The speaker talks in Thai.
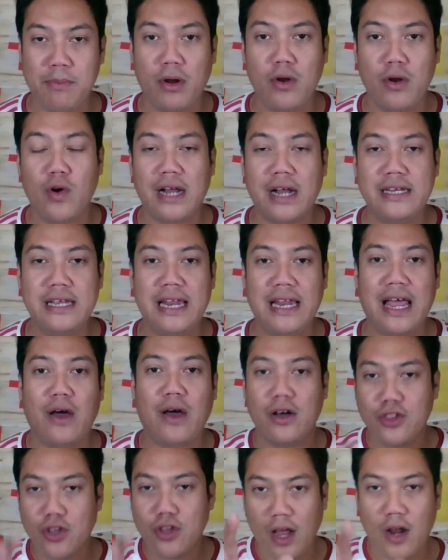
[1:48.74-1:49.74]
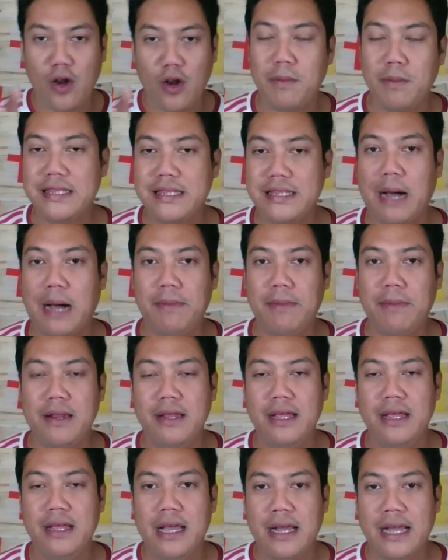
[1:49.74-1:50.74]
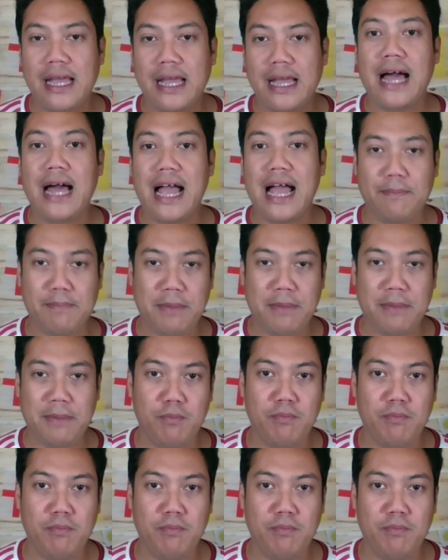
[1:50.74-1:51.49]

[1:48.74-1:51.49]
ลลูกครั้งที่แล้วเขาถอยลงมาต่ำเล่นคล้ายๆกับเป็นบท